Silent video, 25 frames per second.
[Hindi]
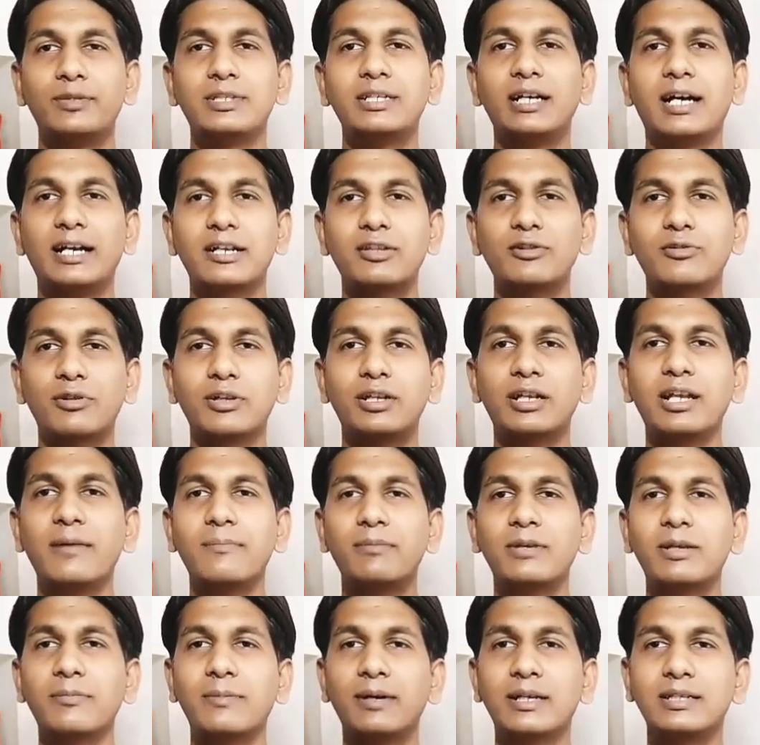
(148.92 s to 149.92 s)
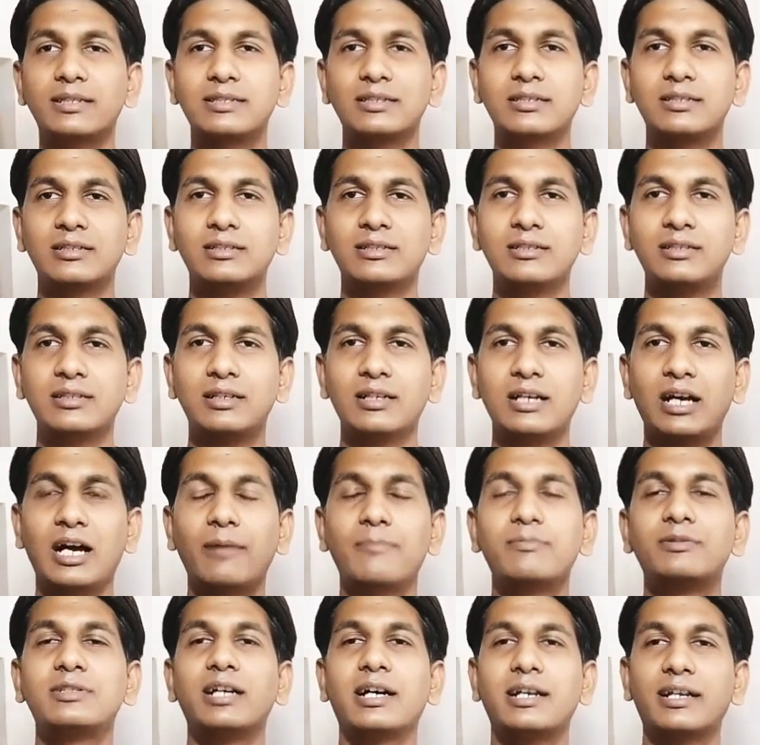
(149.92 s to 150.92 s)
चार तो है ना आपके पास
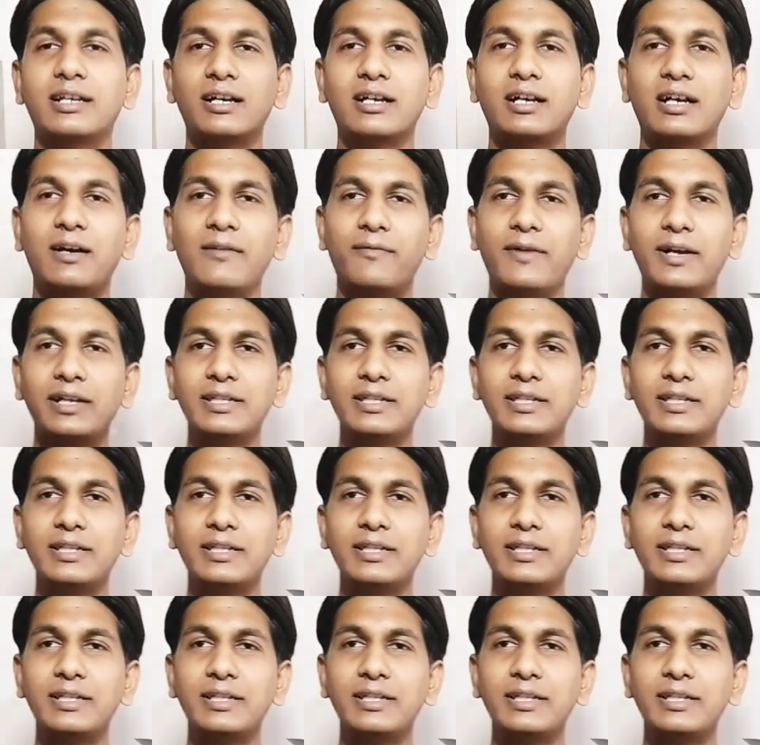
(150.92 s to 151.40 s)
आप चार का कहा